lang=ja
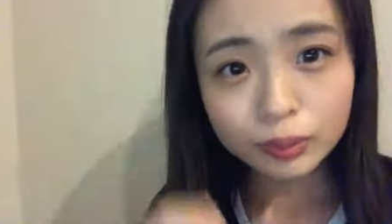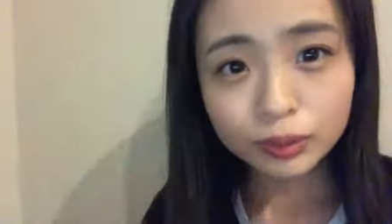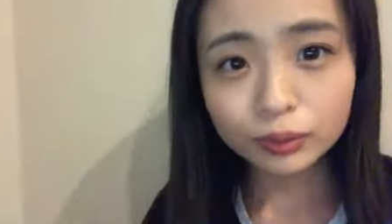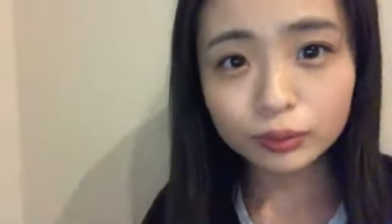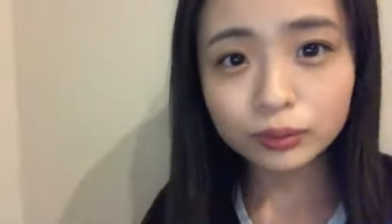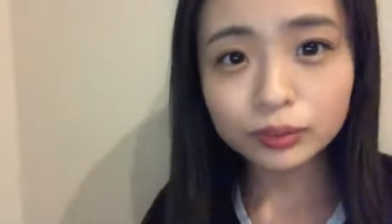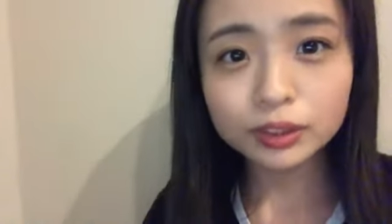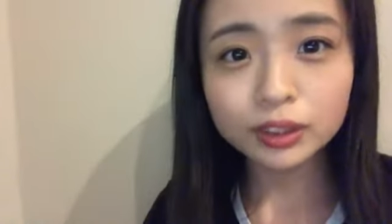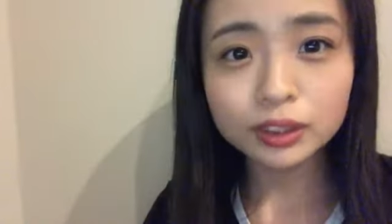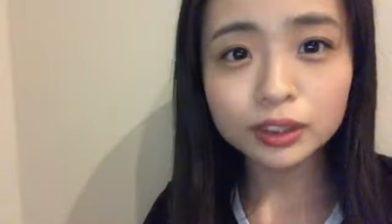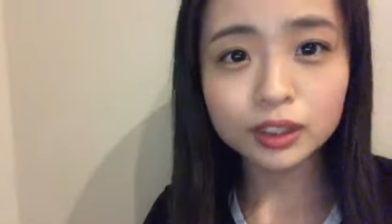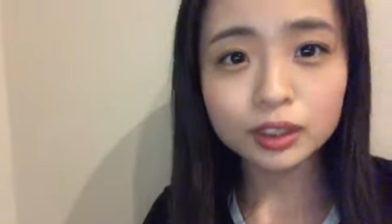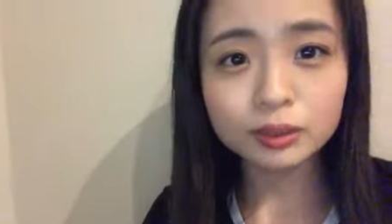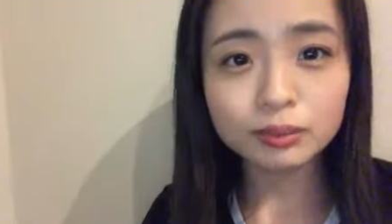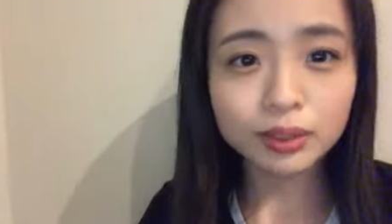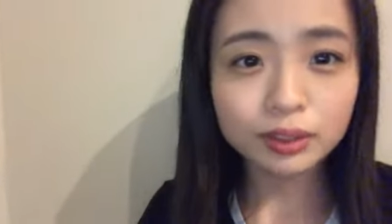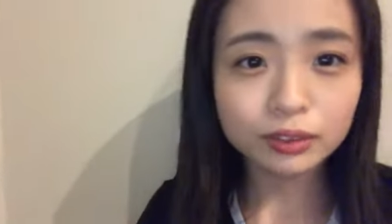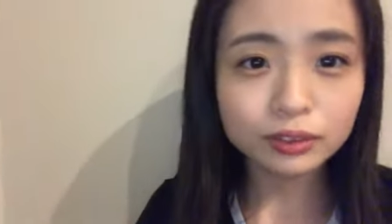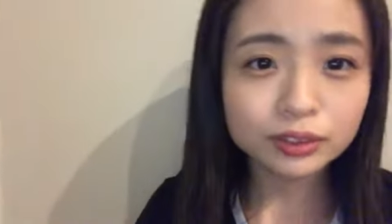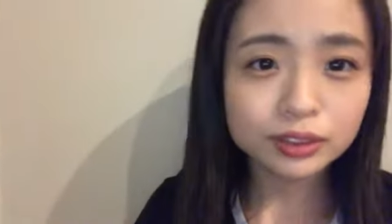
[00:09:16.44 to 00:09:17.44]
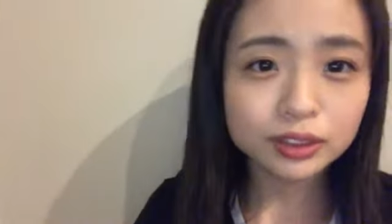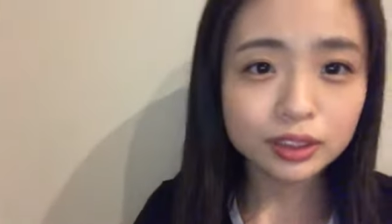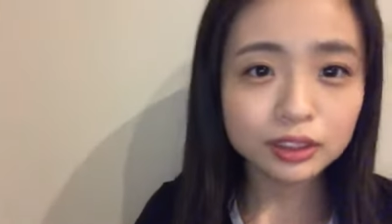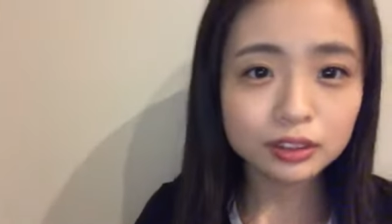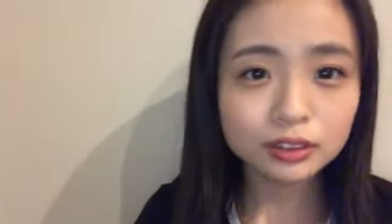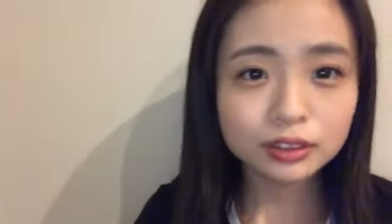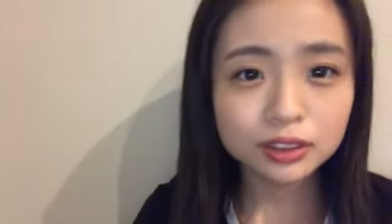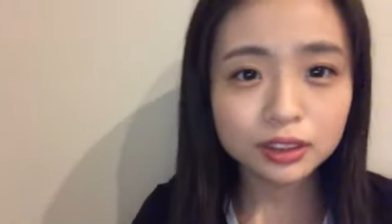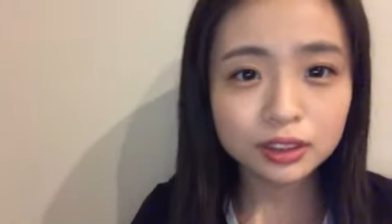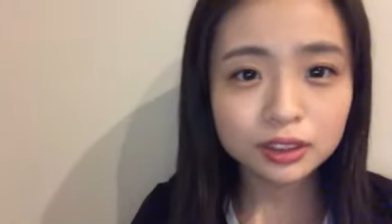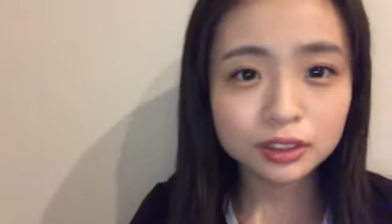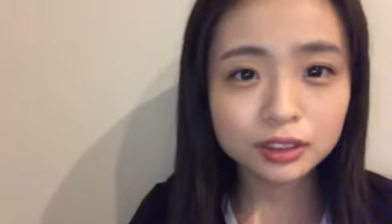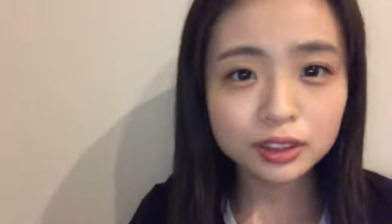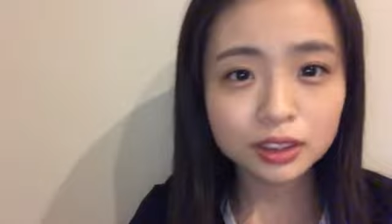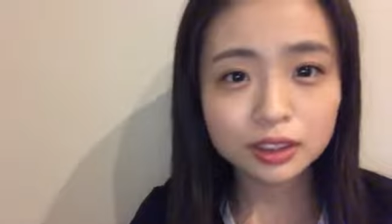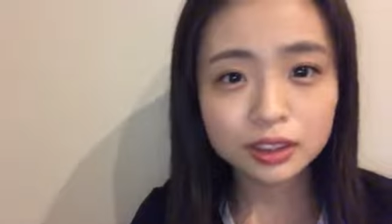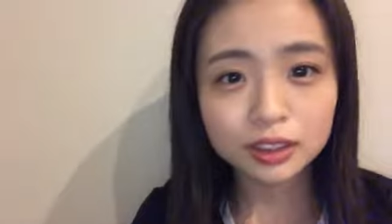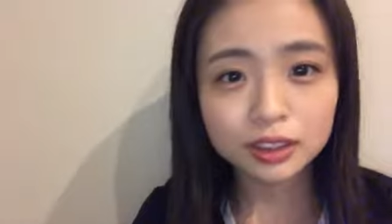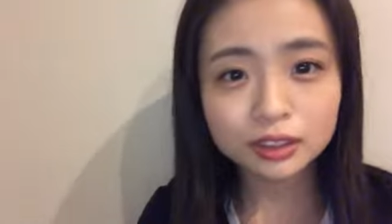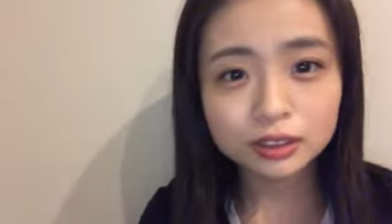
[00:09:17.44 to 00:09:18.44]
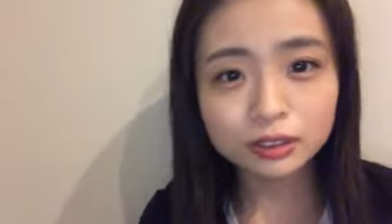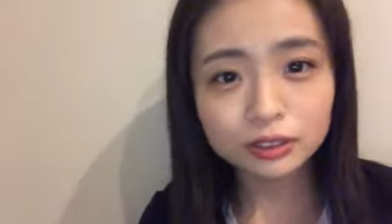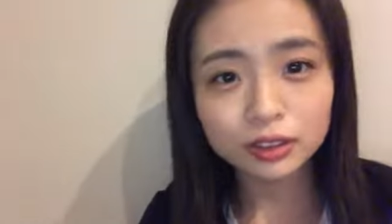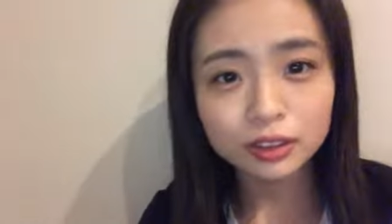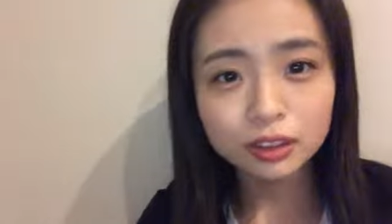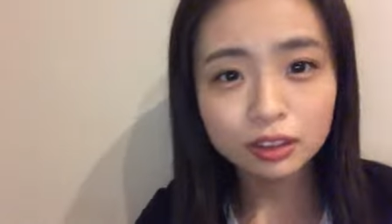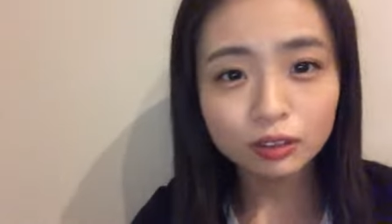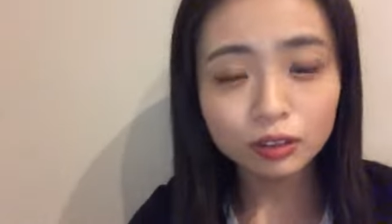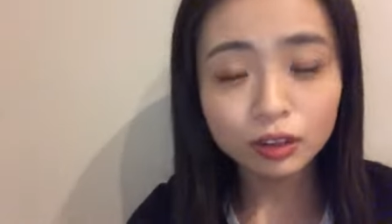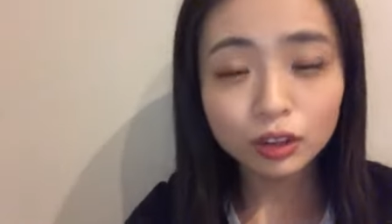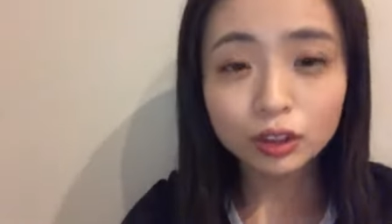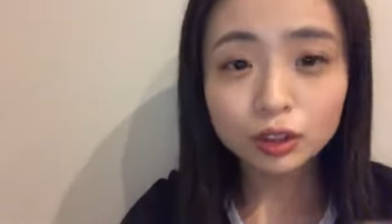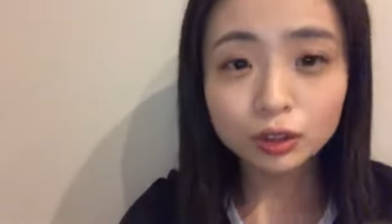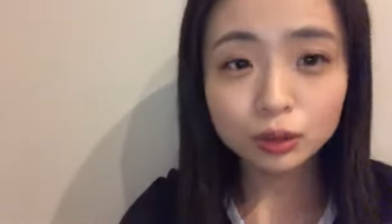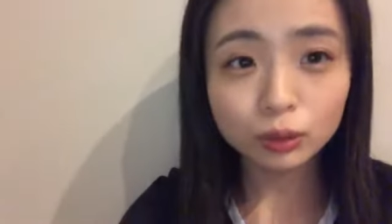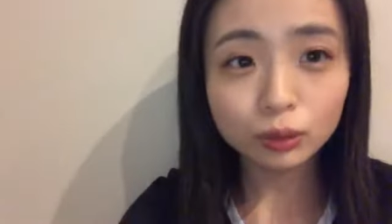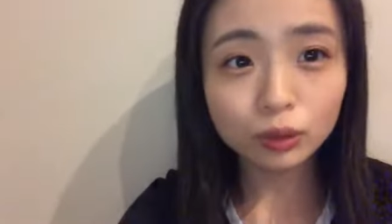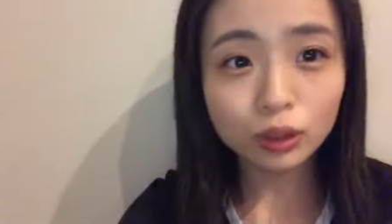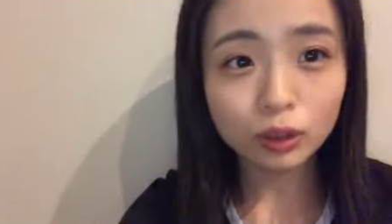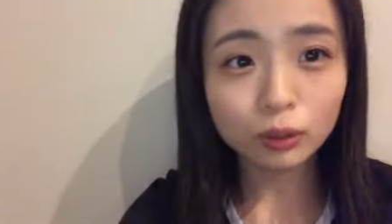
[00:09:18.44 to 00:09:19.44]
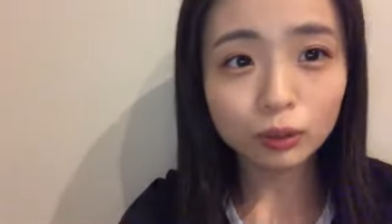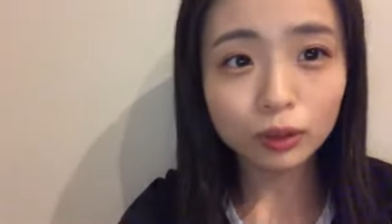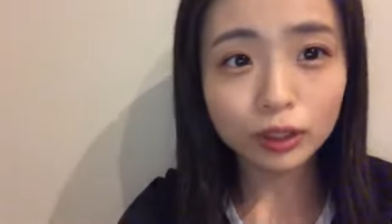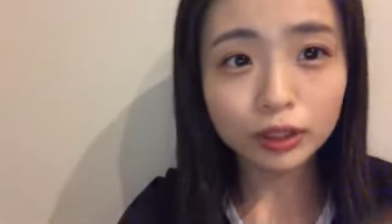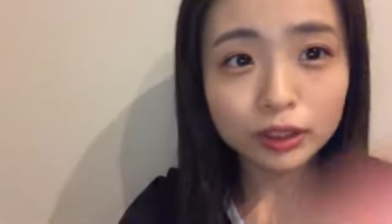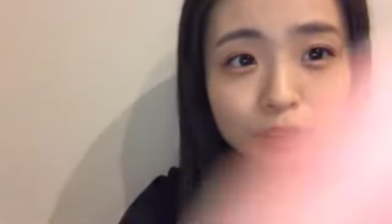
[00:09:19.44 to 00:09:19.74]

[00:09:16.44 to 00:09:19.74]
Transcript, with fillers: 久ンさんリレバリの月のちゃん最年少でかわそうかわ